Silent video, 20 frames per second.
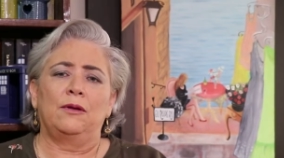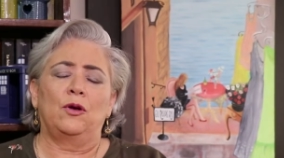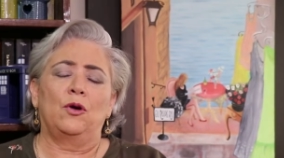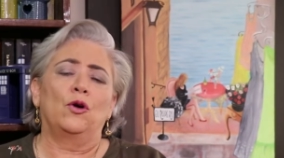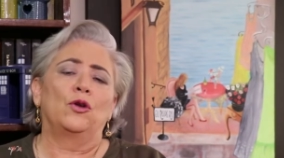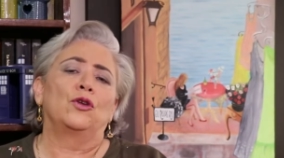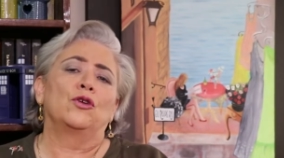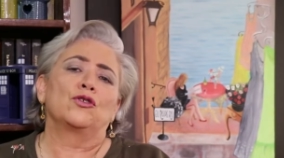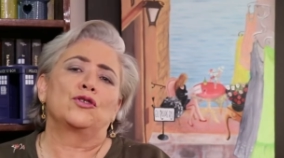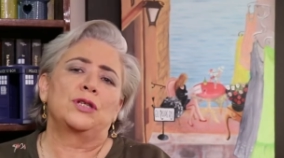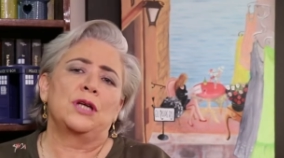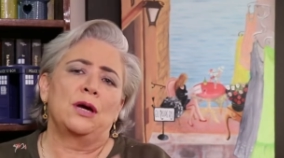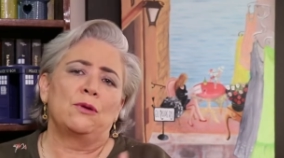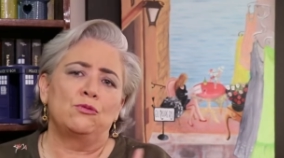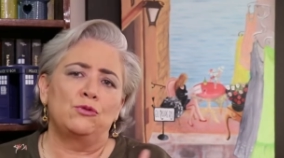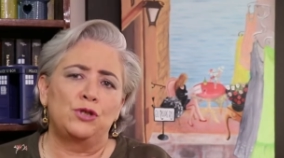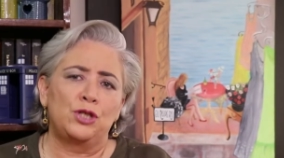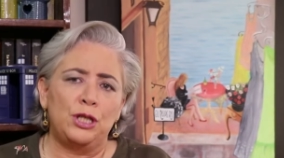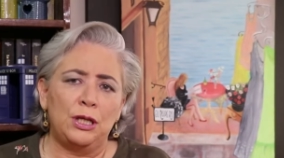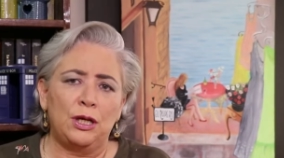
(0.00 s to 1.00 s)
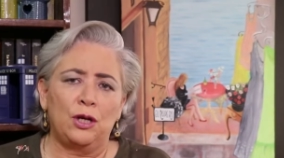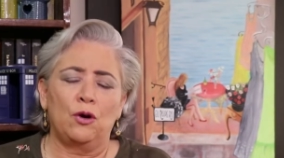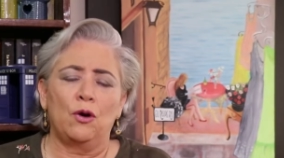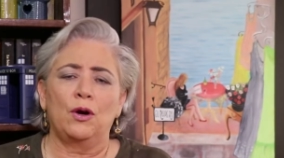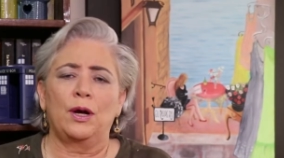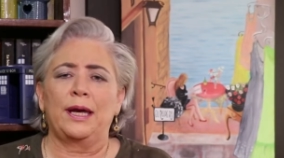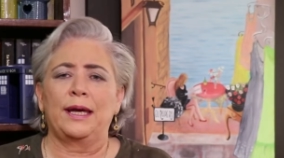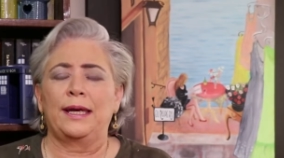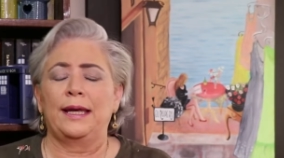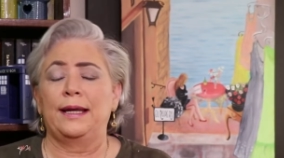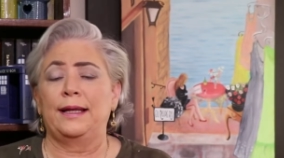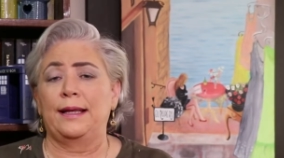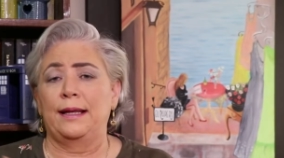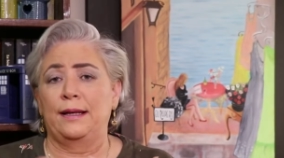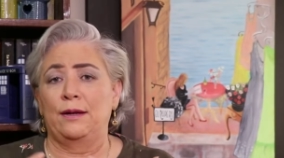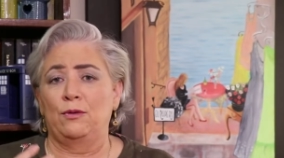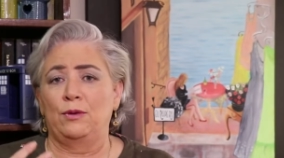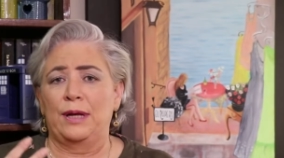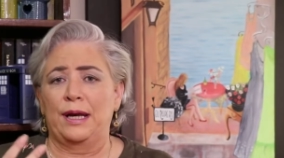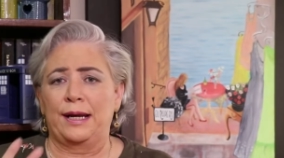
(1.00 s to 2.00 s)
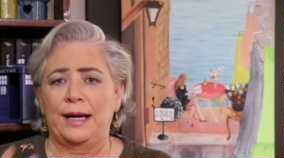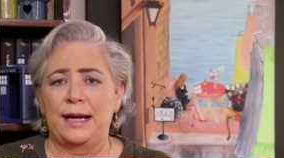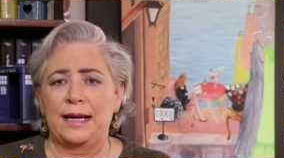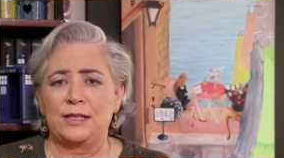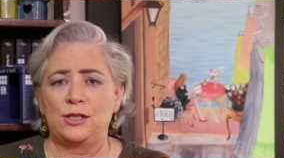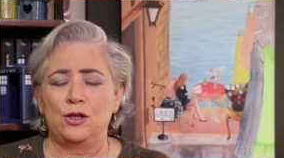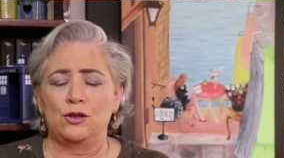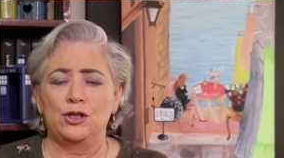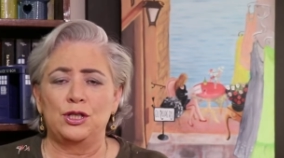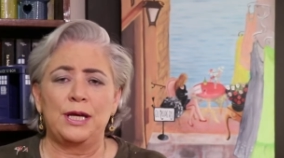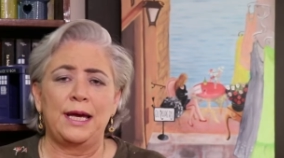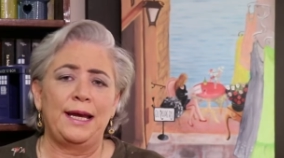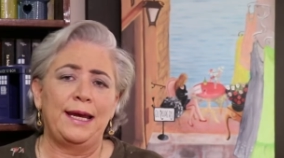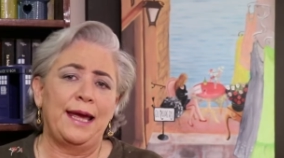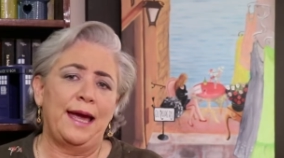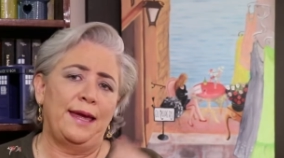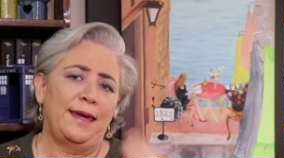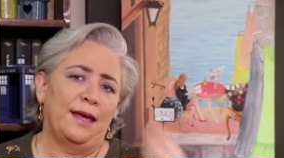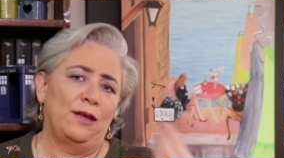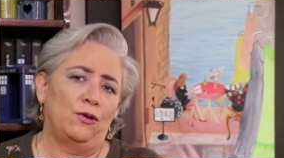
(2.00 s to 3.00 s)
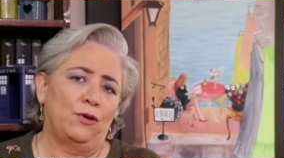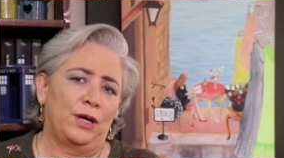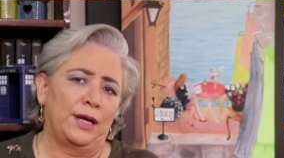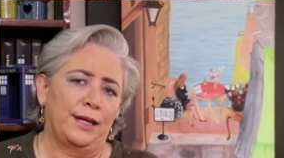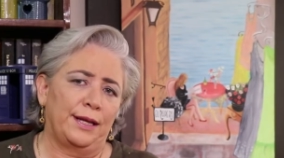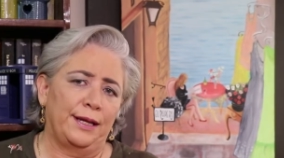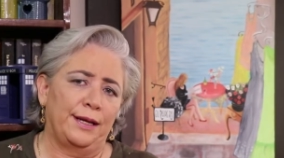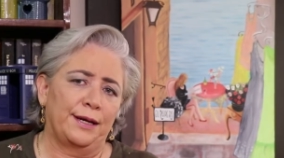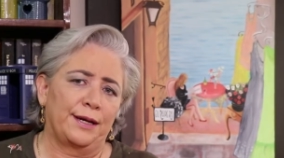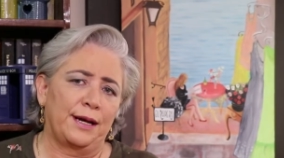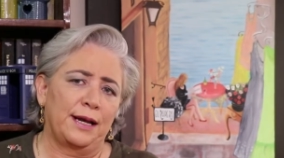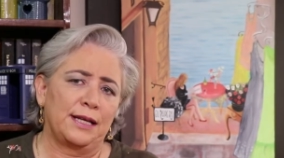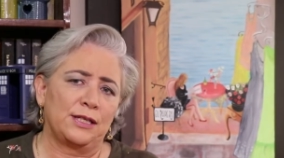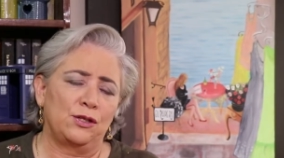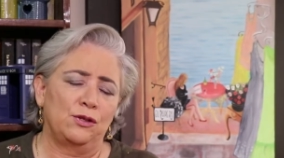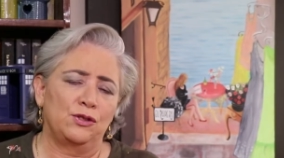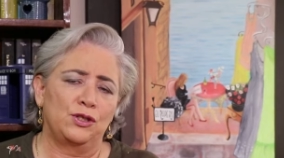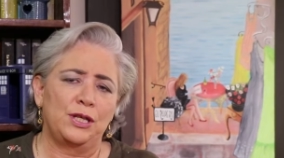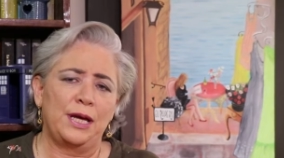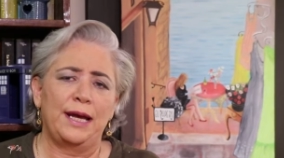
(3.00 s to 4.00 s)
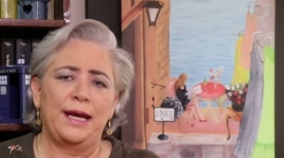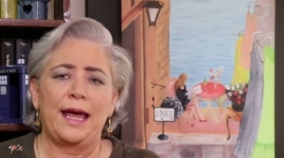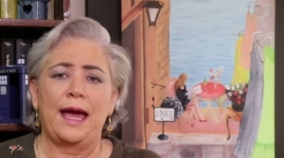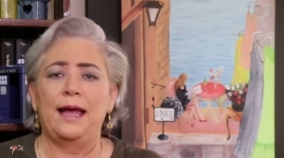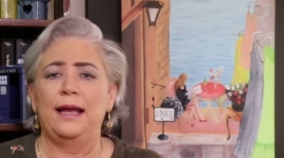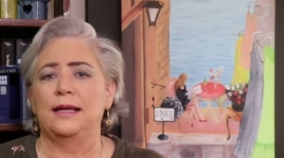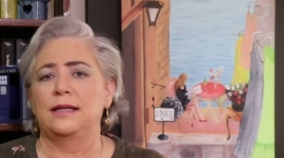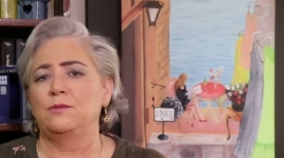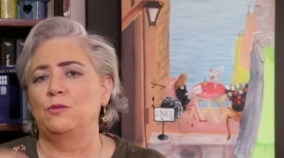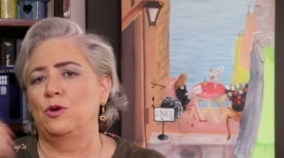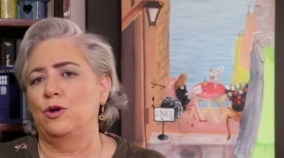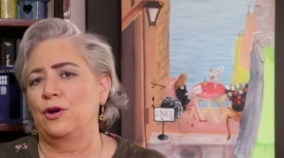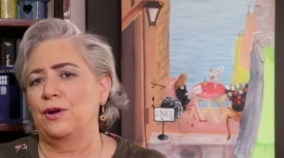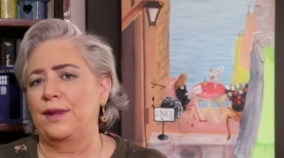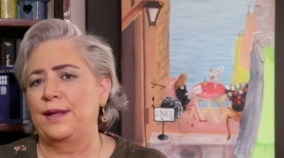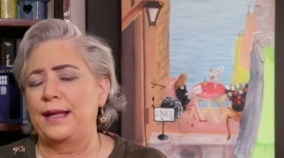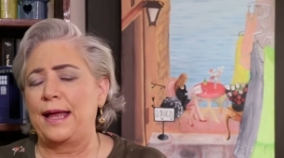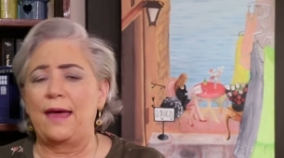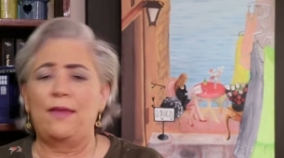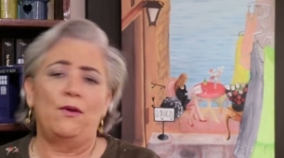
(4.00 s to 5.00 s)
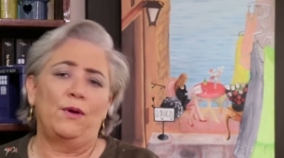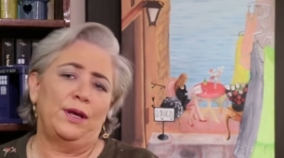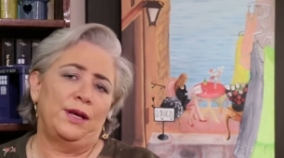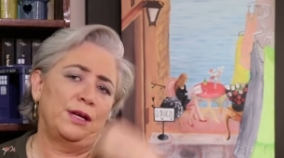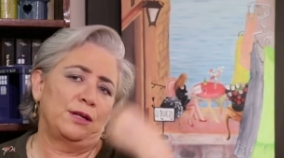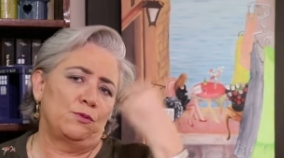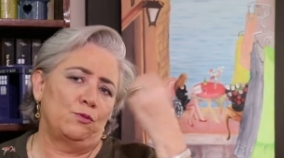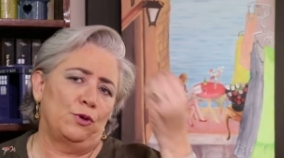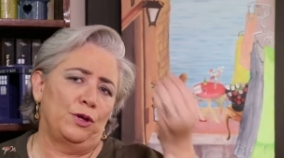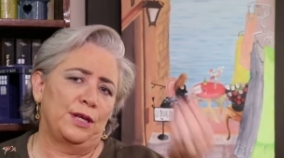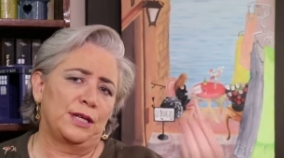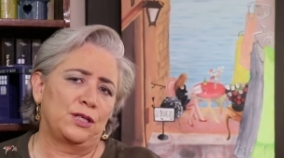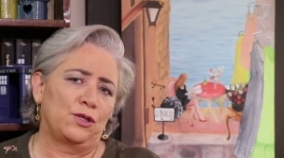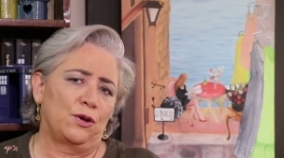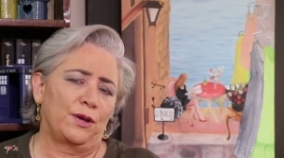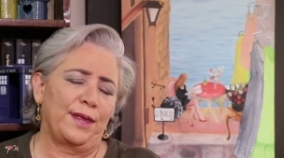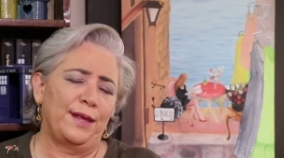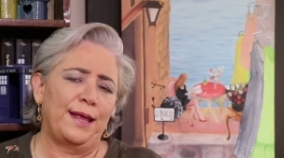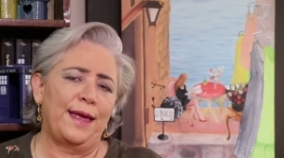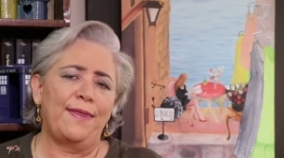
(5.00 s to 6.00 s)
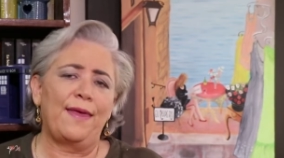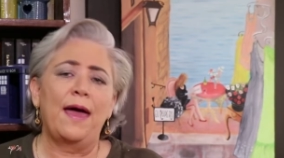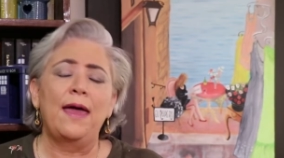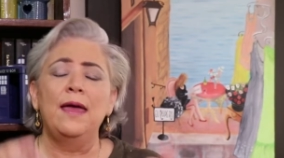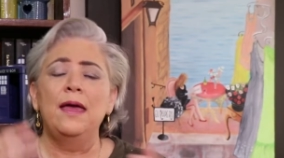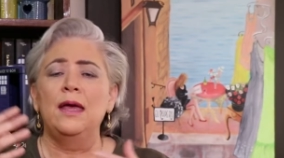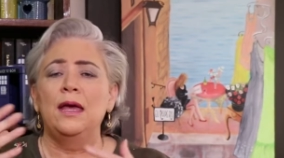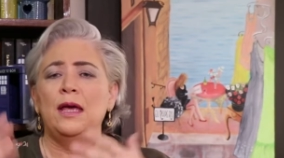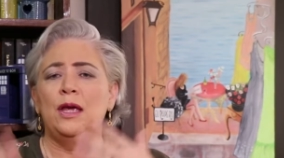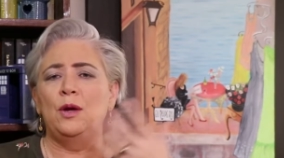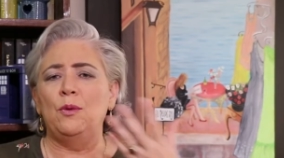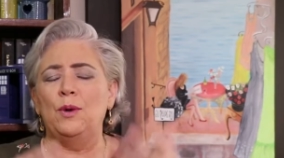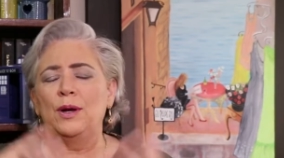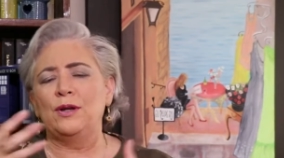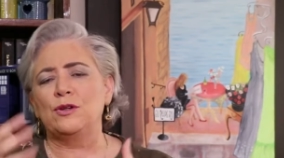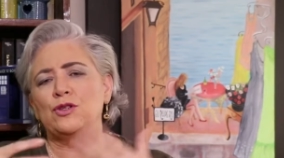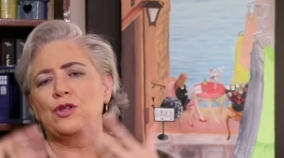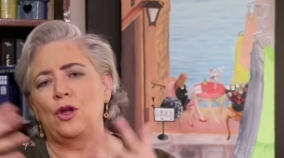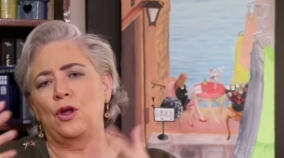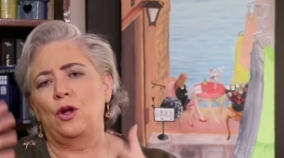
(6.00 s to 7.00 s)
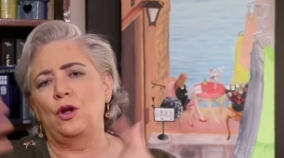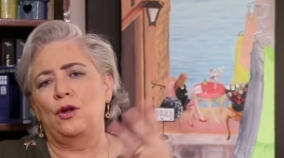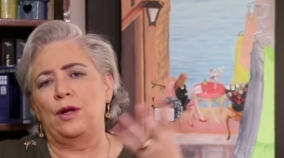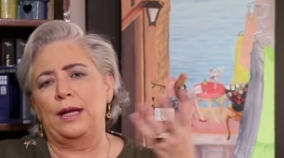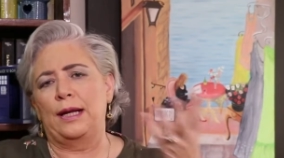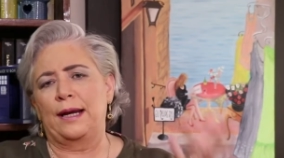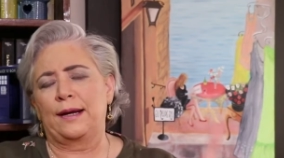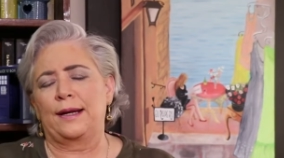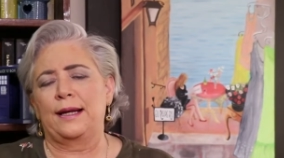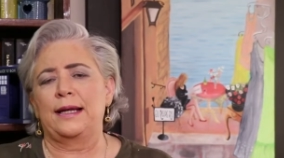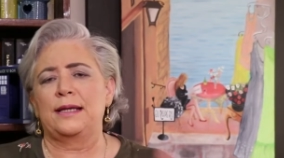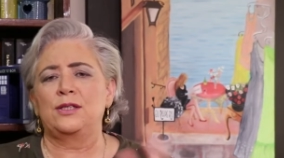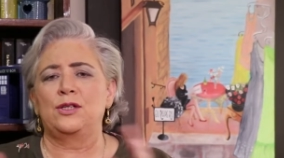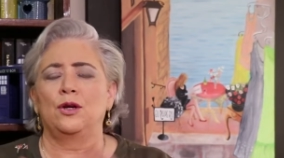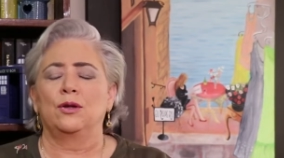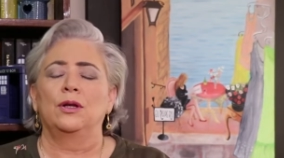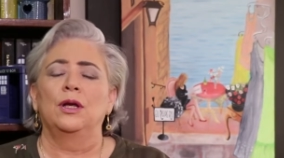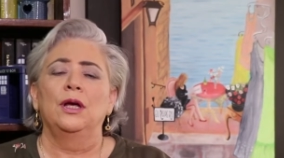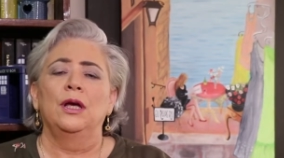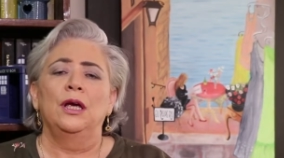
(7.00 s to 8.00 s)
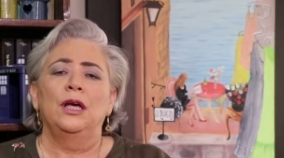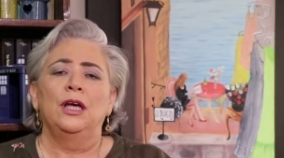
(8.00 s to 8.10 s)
conoce a un chico que quiere tener una relación seria, ella no quiere tener relación seria, él es muy ordenado, ella es muy desordenada, y bueno, es todo lo de la relación.